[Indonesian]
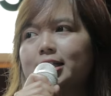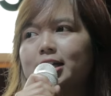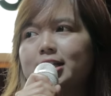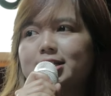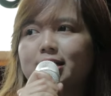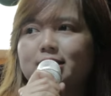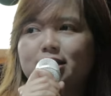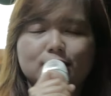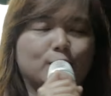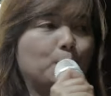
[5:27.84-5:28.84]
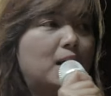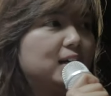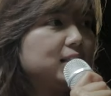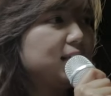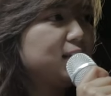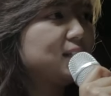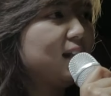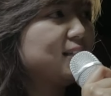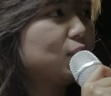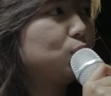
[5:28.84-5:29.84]
Dan Nixia di sini seneng banget ini
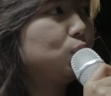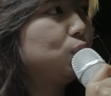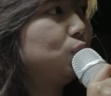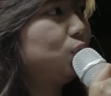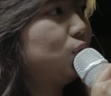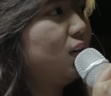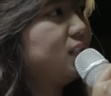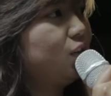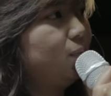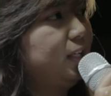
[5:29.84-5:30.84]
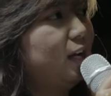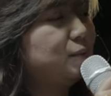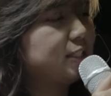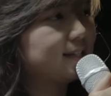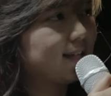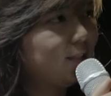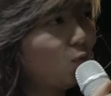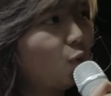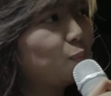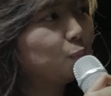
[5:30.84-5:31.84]
salah satu achievement yang berkesan
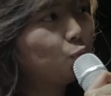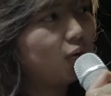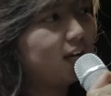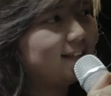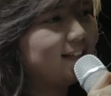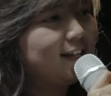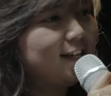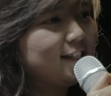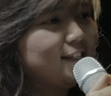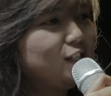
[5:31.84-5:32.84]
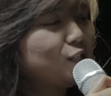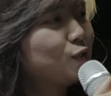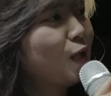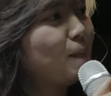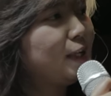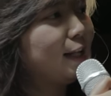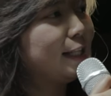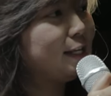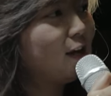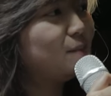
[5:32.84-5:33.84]
walaupun bukan jenis turnamen yang
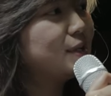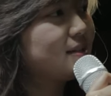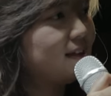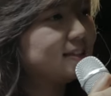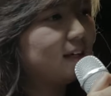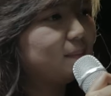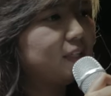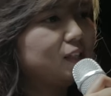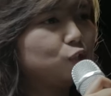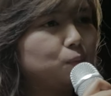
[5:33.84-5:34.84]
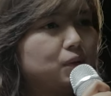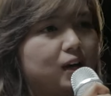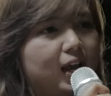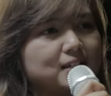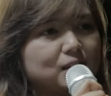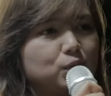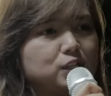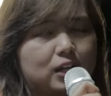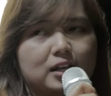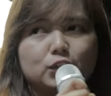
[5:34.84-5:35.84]
liga besar tapi cuma
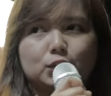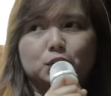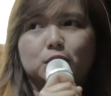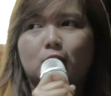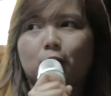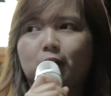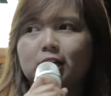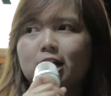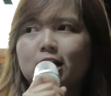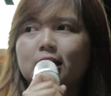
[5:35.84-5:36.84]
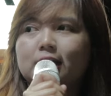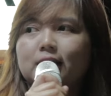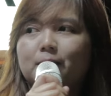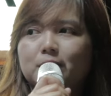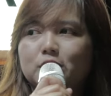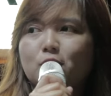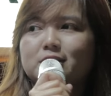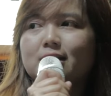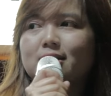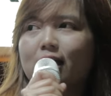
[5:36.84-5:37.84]
exhibition aja waktu di Taiwan. Tapi
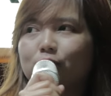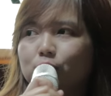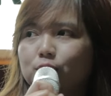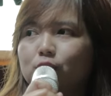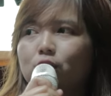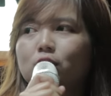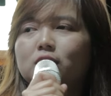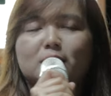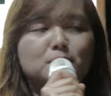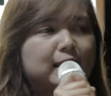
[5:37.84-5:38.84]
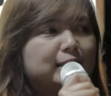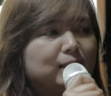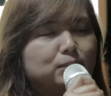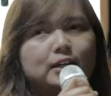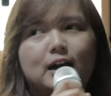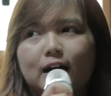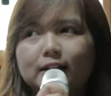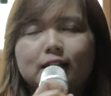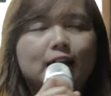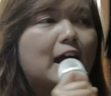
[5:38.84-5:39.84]
juara satu dan bikin tim
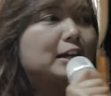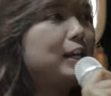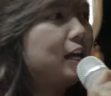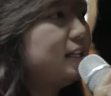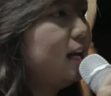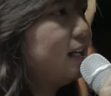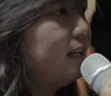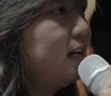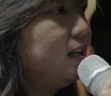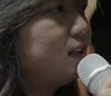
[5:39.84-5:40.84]
dadakan dan hadiahnya adalah